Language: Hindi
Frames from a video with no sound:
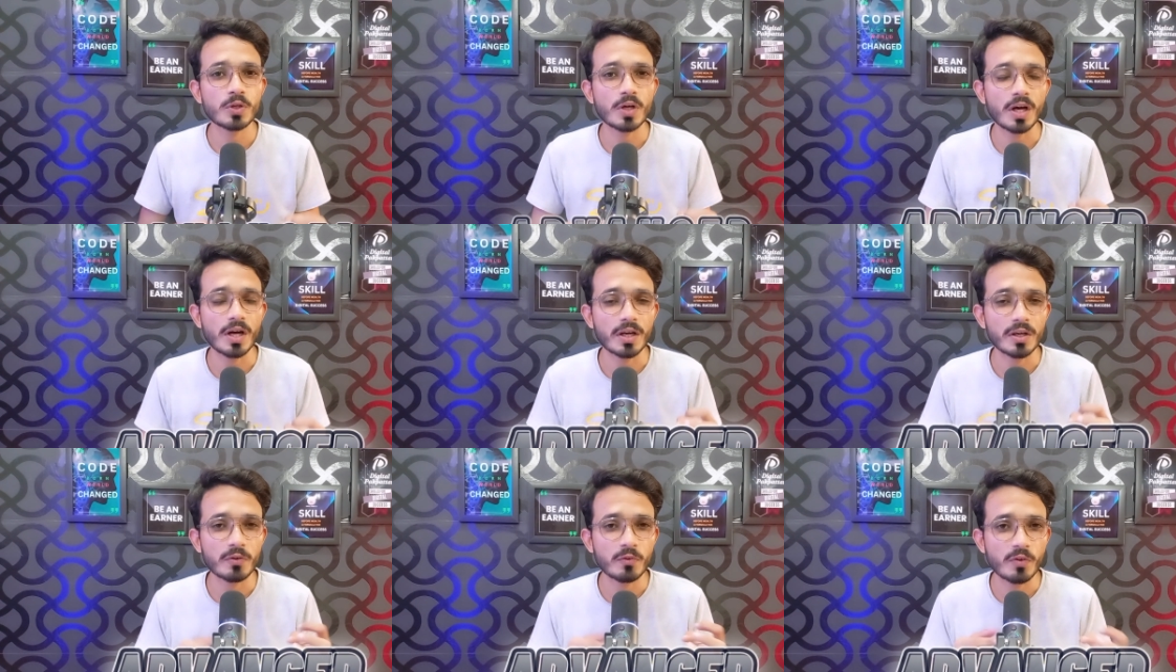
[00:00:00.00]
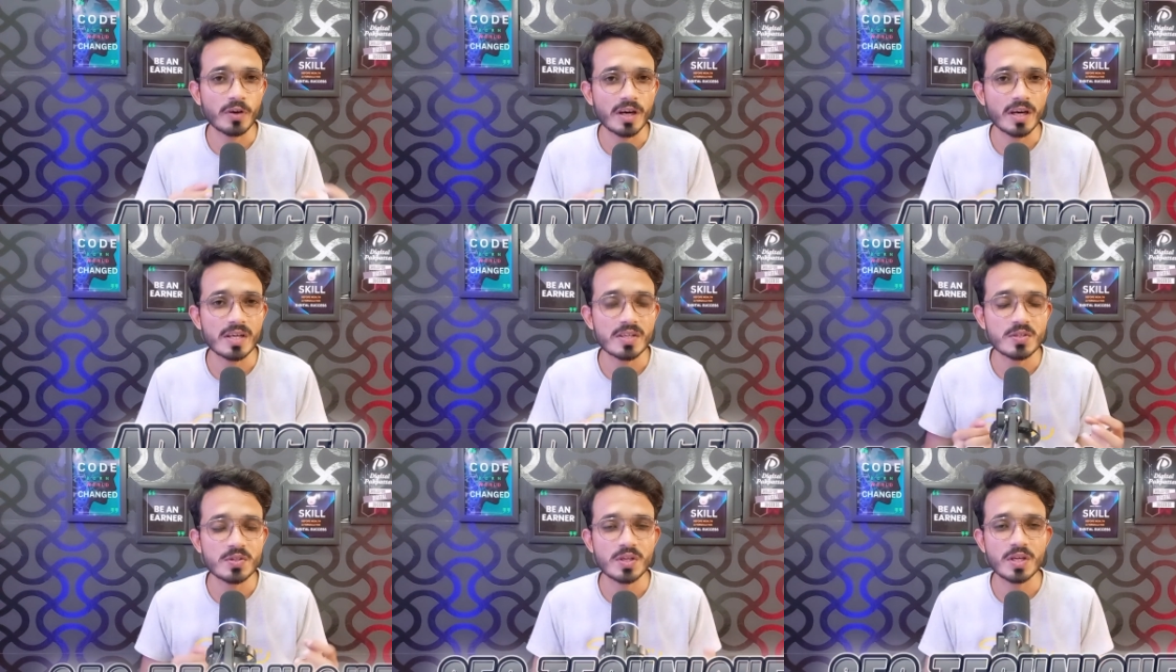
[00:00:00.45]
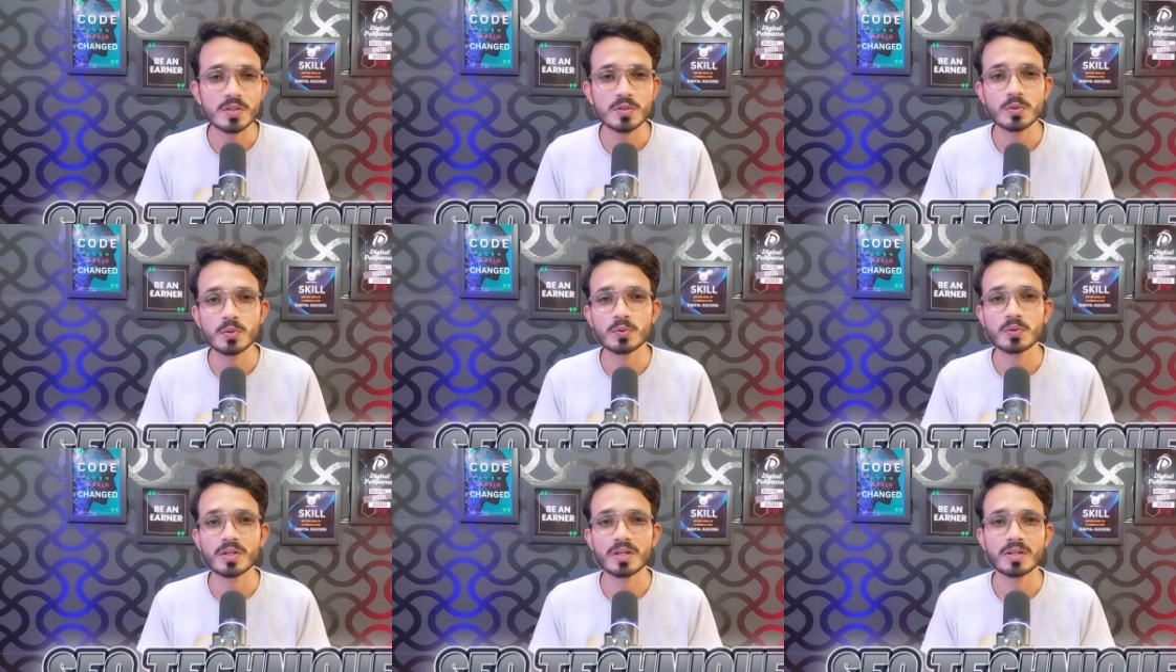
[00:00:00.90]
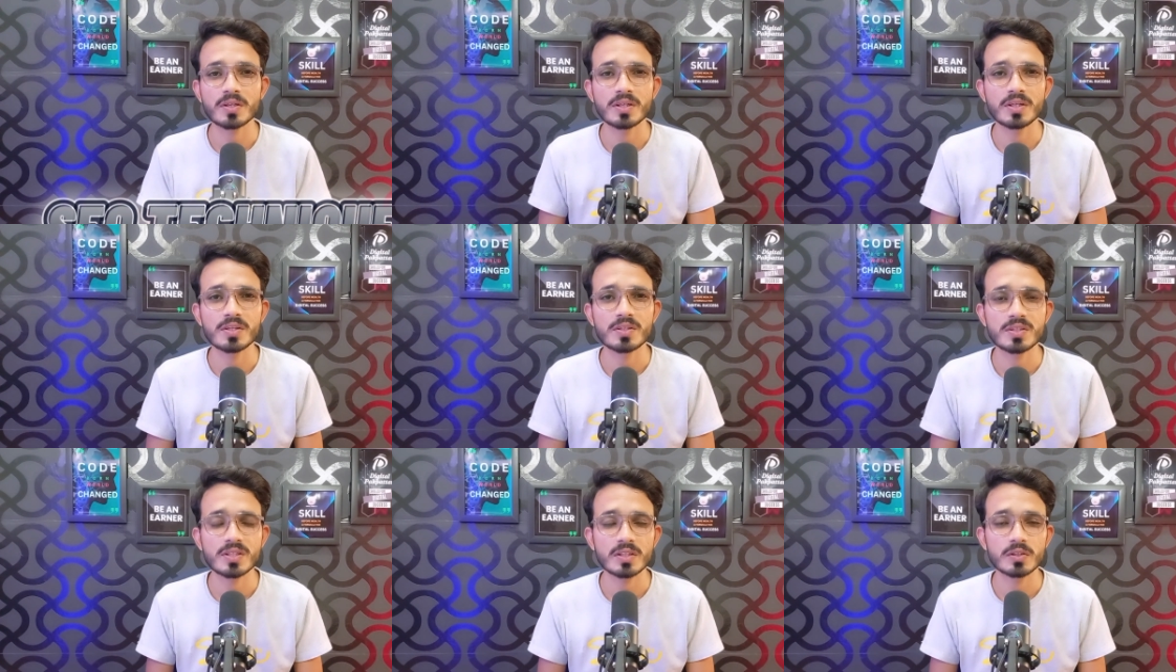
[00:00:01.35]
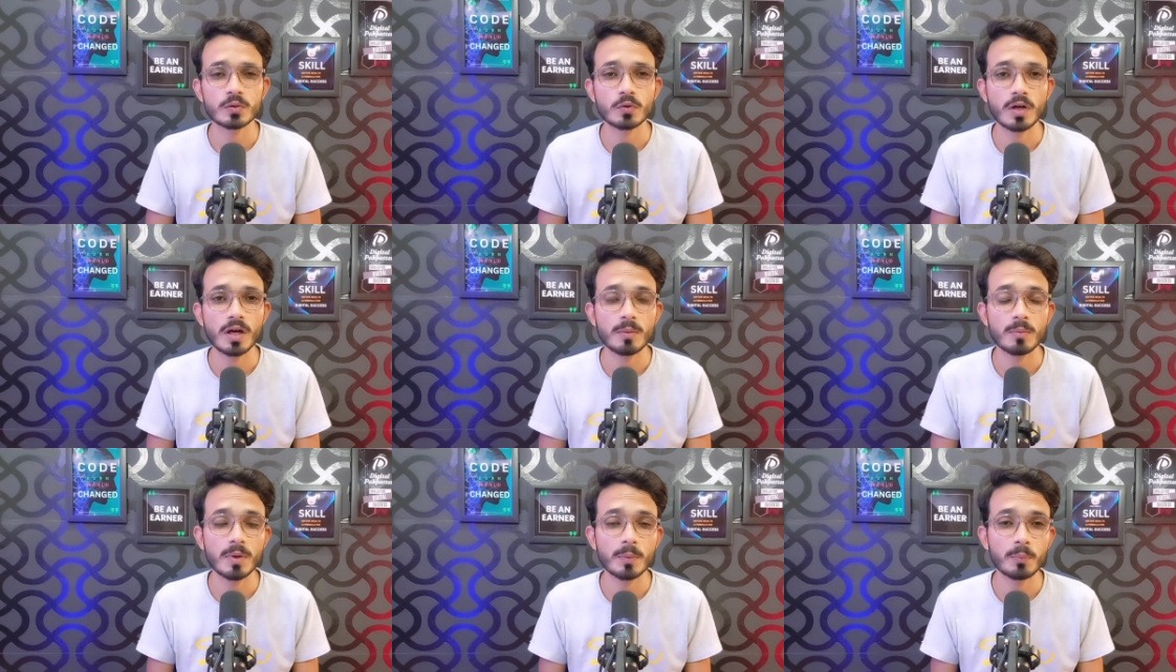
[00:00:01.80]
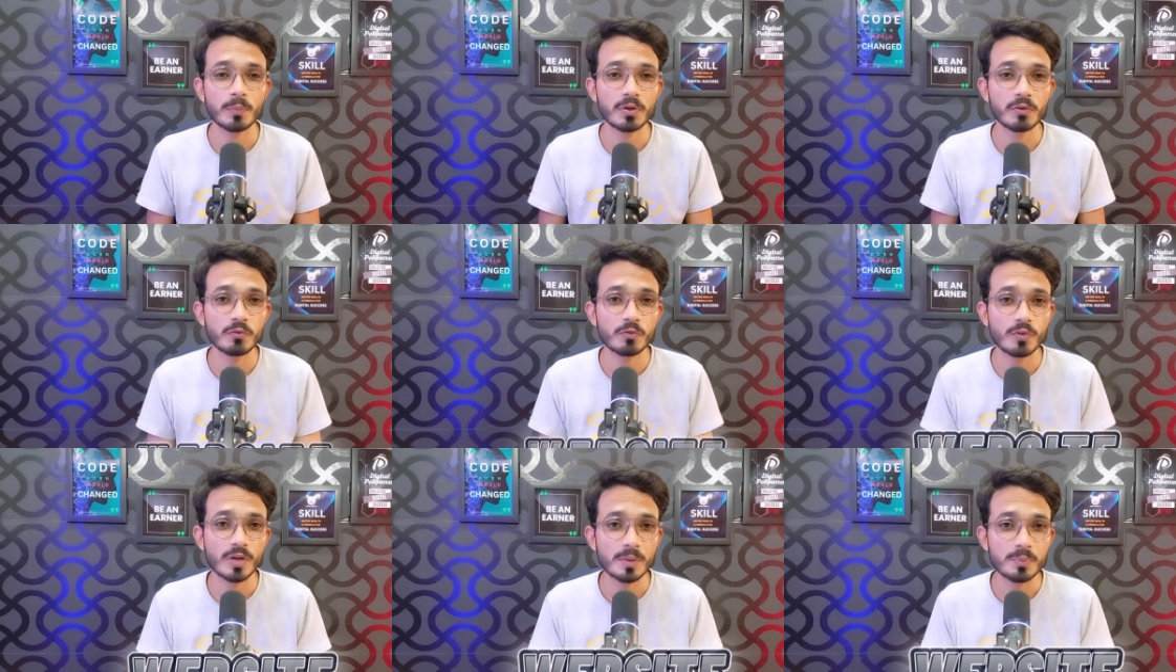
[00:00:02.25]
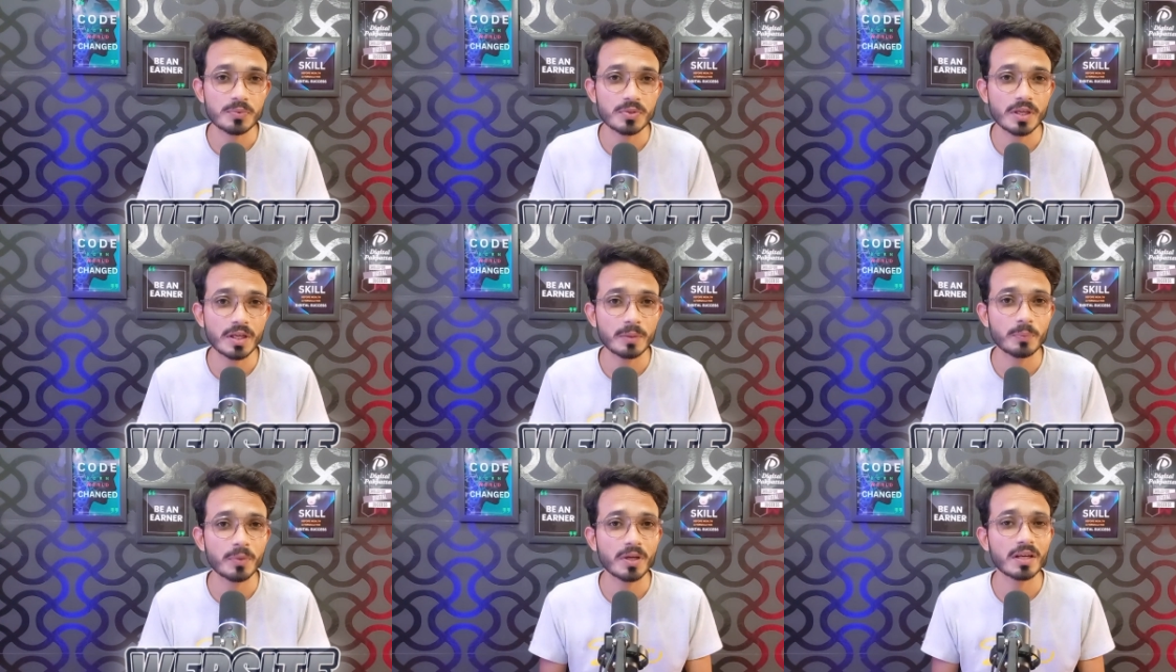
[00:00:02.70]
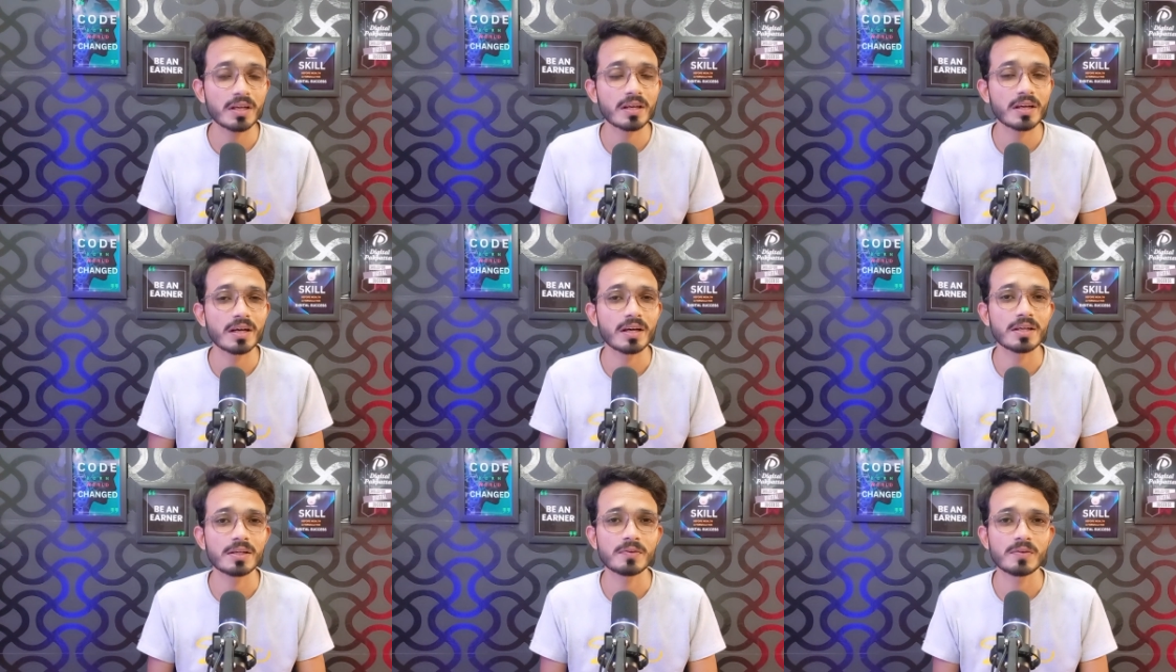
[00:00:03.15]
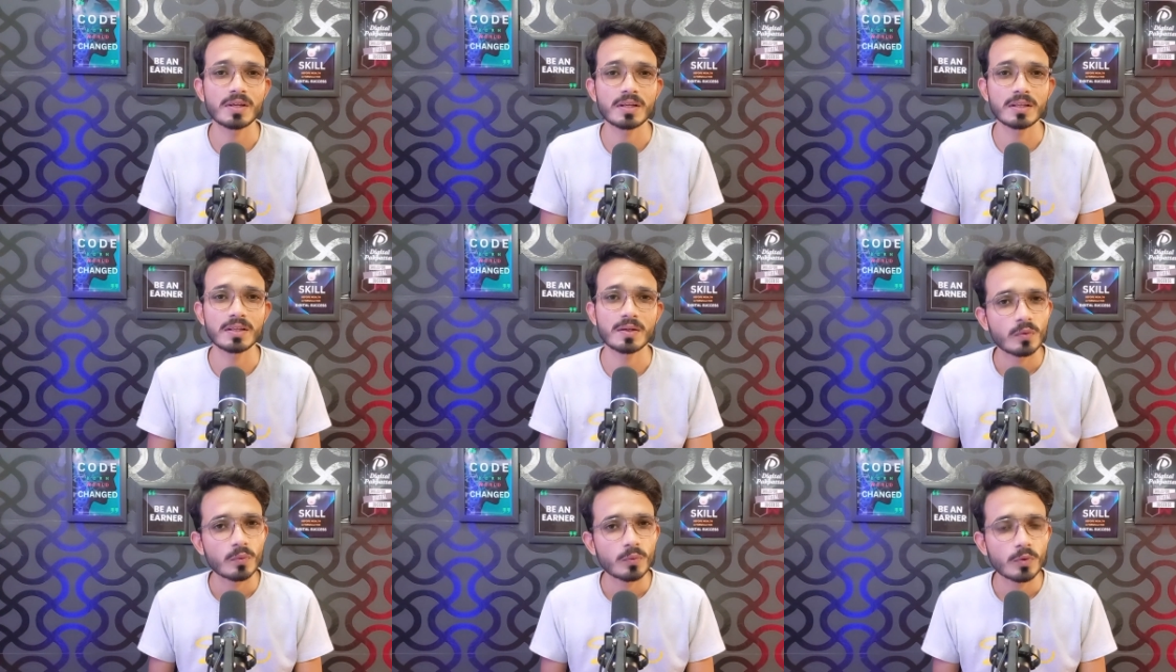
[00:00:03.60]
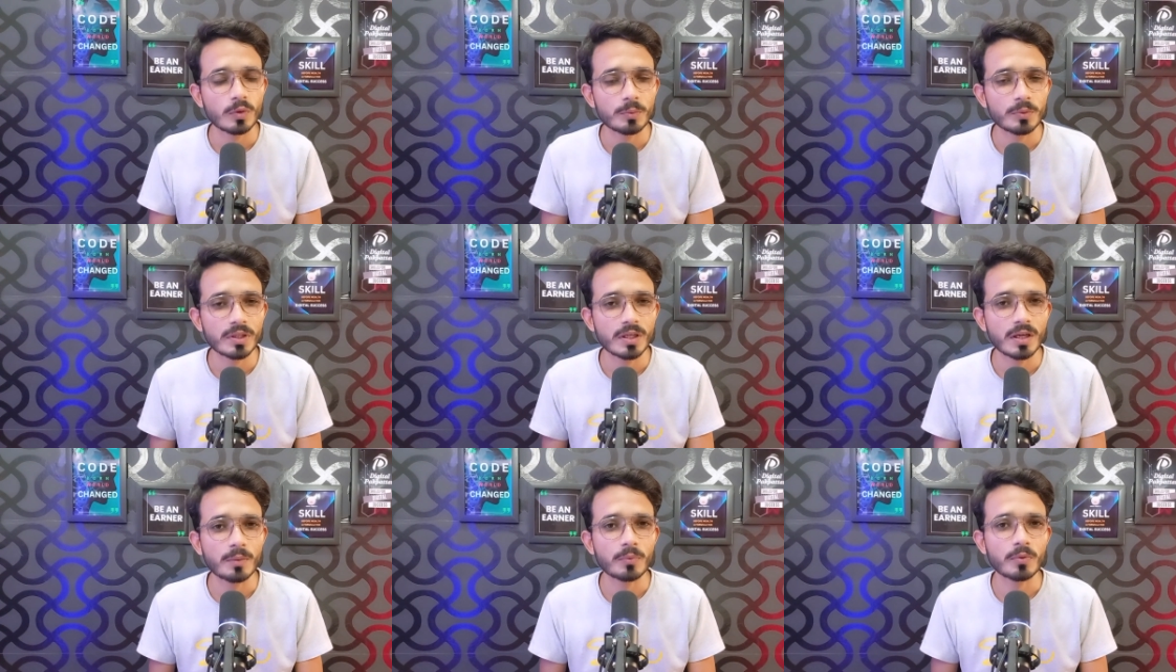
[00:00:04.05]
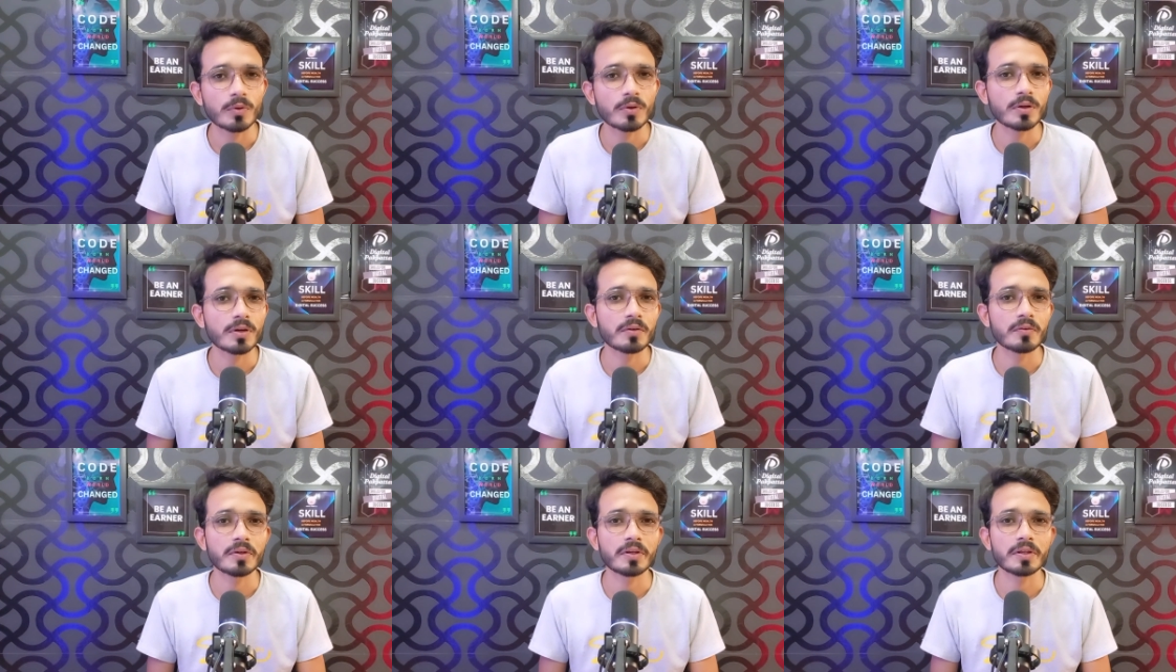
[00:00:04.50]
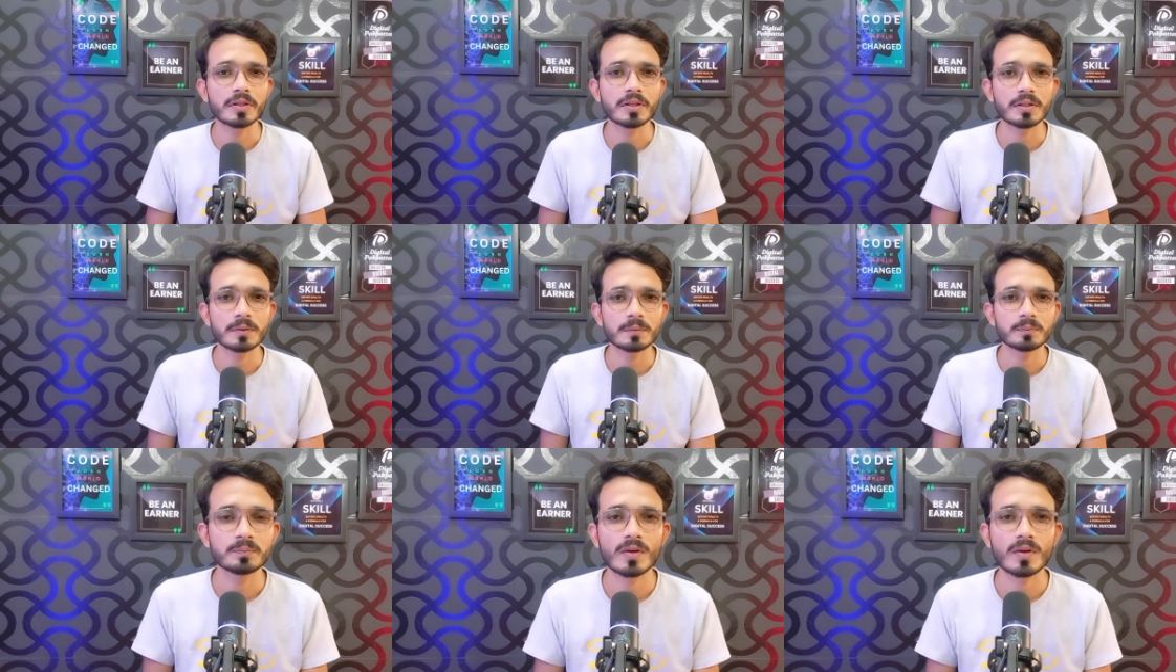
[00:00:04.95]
एडवांस एस तकनीक्स है जो हम अपनी वेबसाइट पर लगाने वाले हैं वो भी आपको करवाएंगे